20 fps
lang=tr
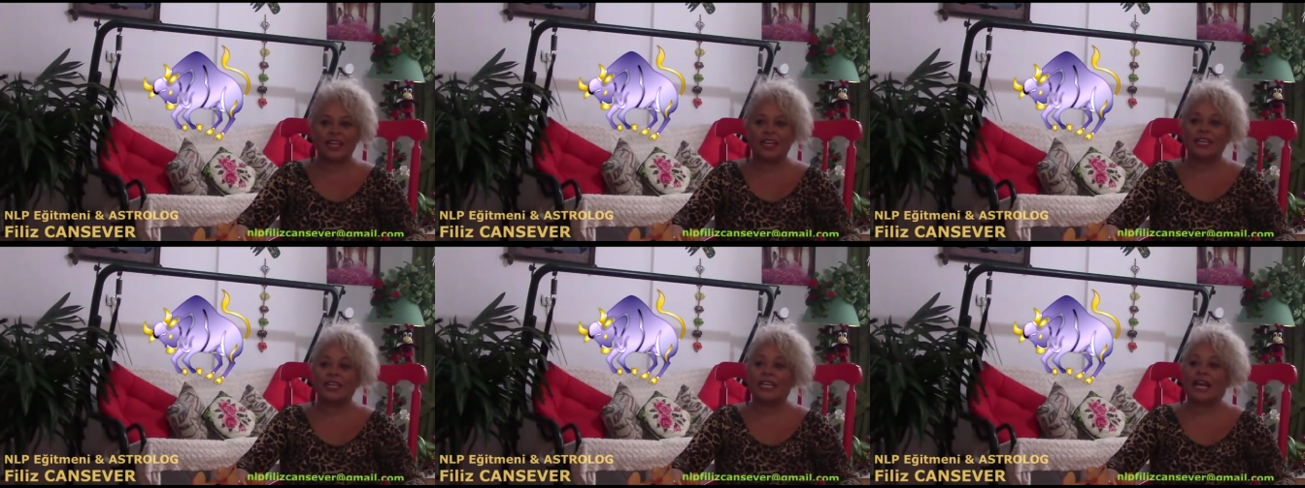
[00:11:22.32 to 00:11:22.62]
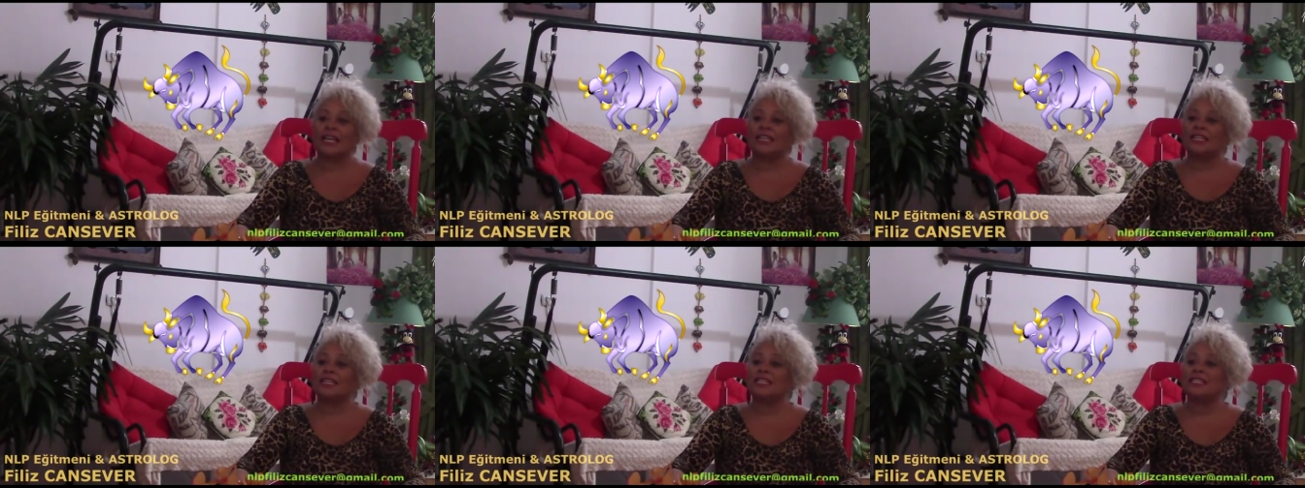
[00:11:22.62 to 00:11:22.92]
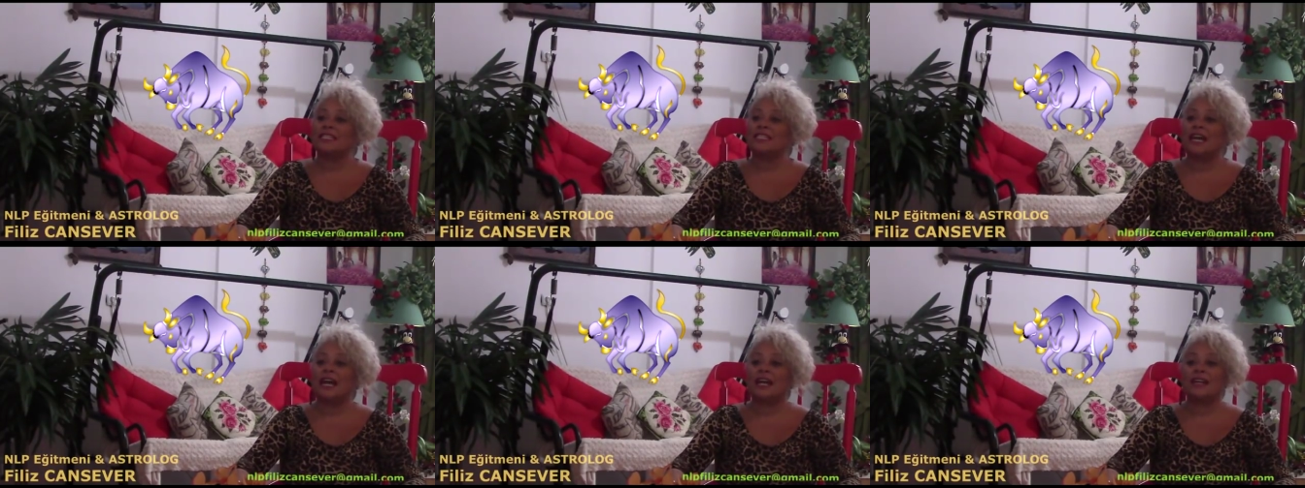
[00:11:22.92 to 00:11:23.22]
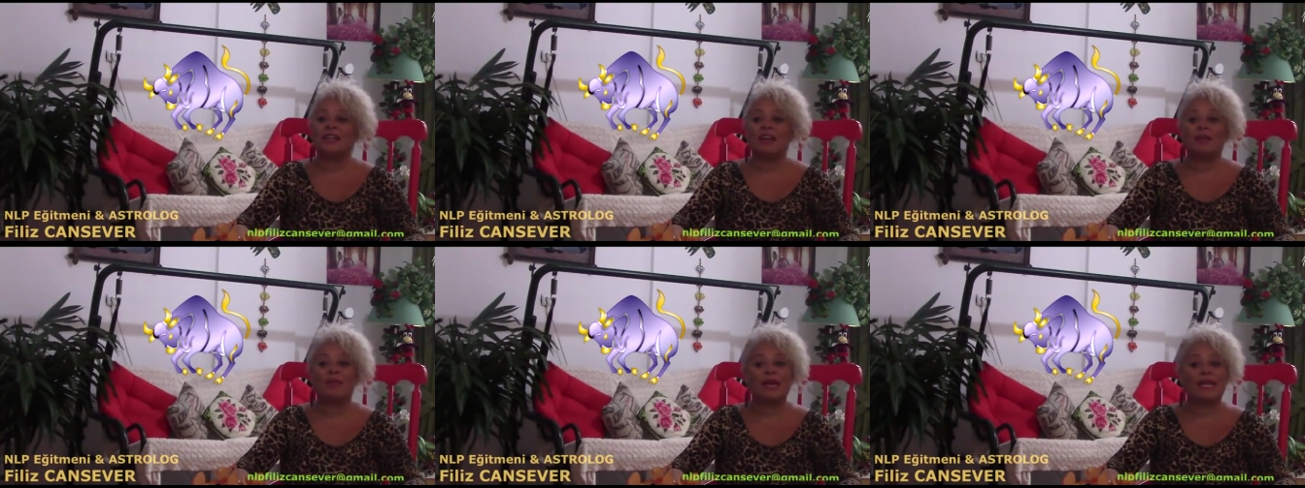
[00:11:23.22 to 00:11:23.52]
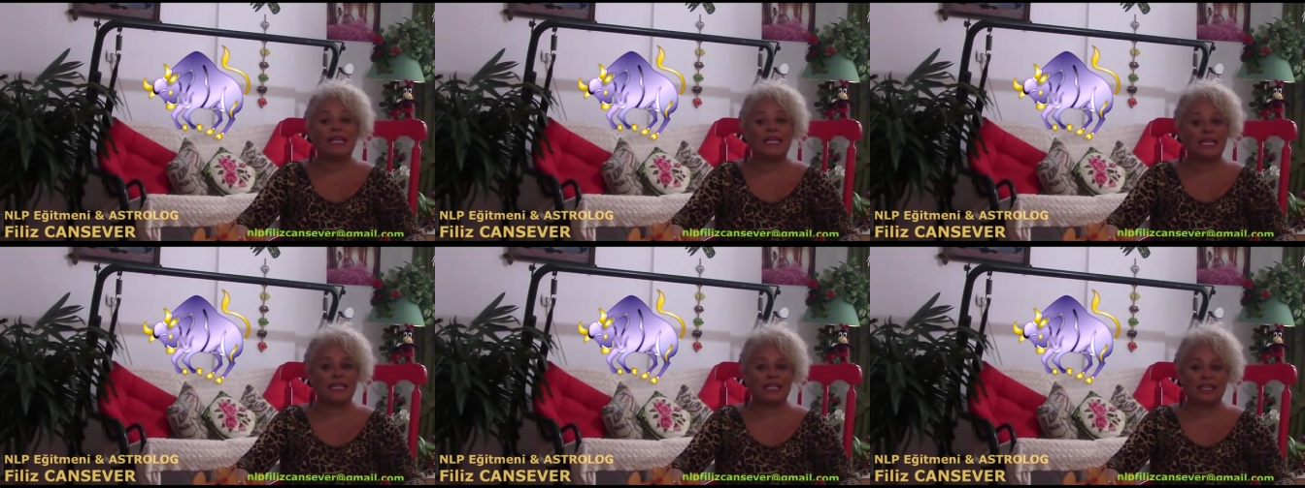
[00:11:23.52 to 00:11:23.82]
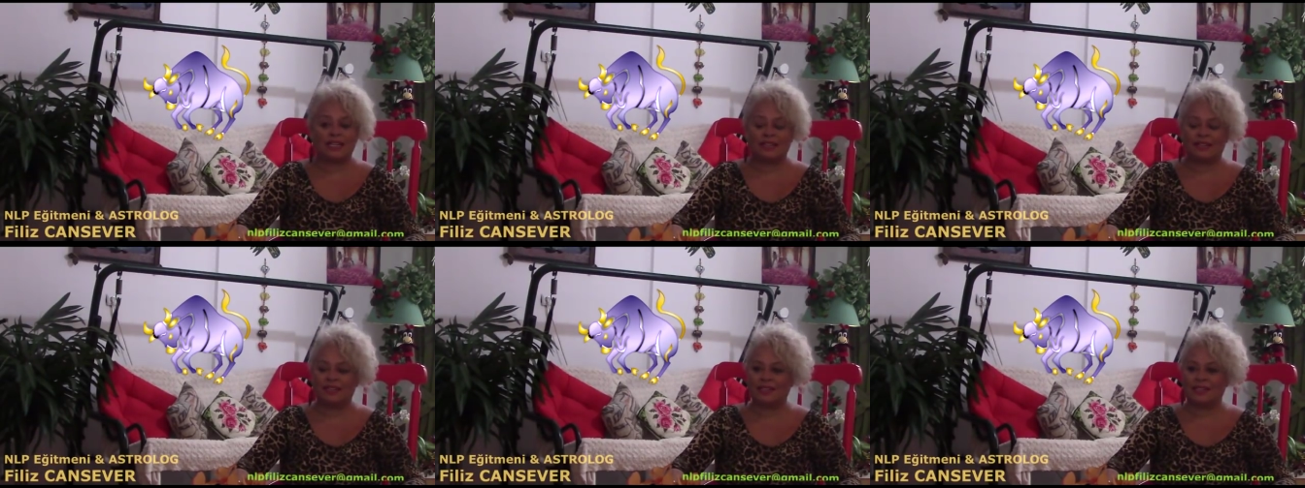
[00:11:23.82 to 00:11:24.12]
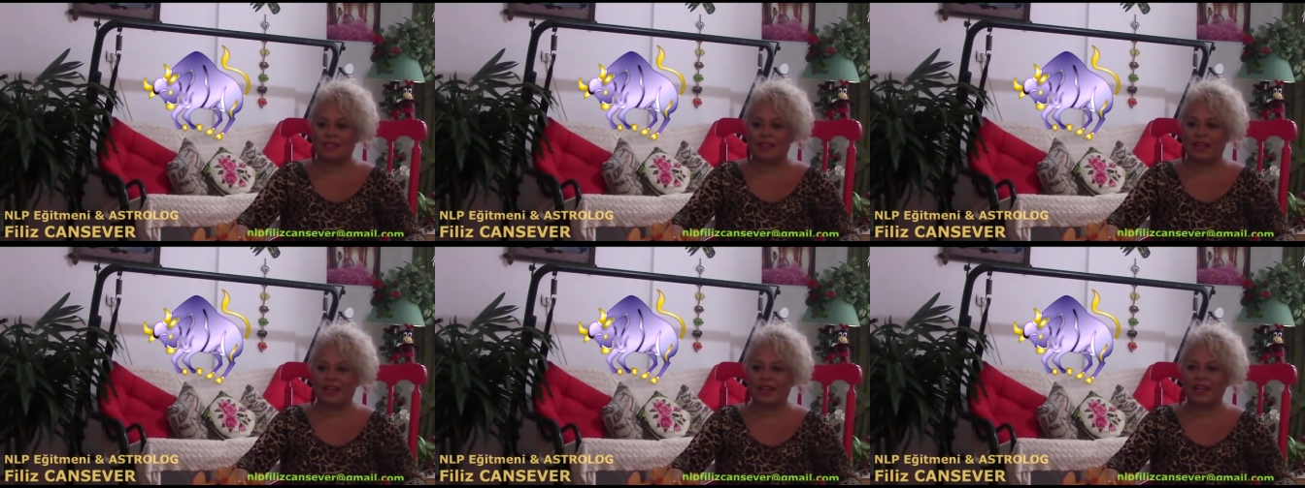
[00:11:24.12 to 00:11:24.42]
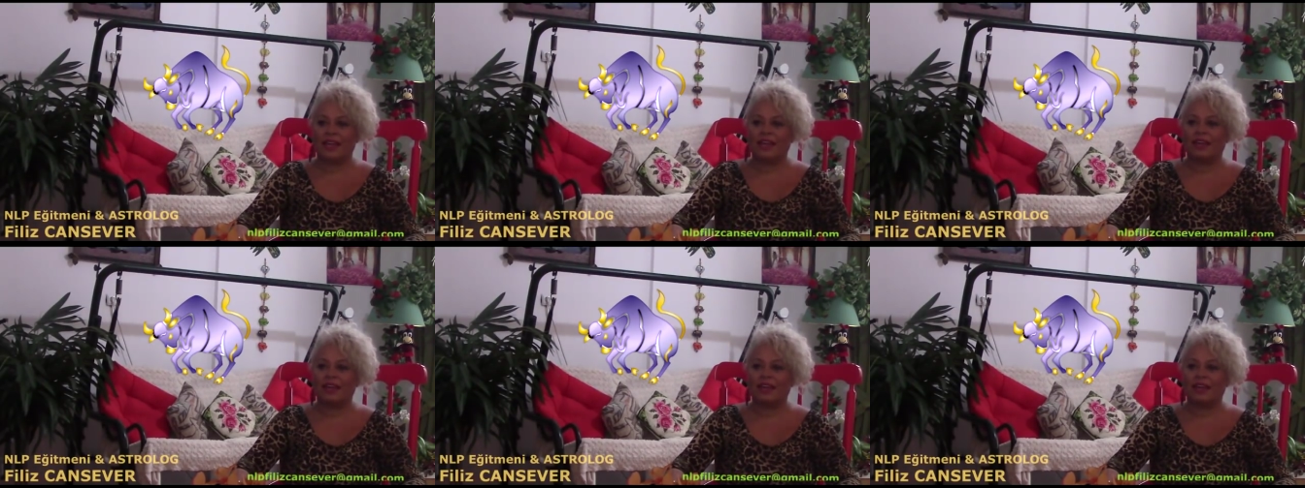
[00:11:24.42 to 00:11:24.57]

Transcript: kendinizden ne beklediğinize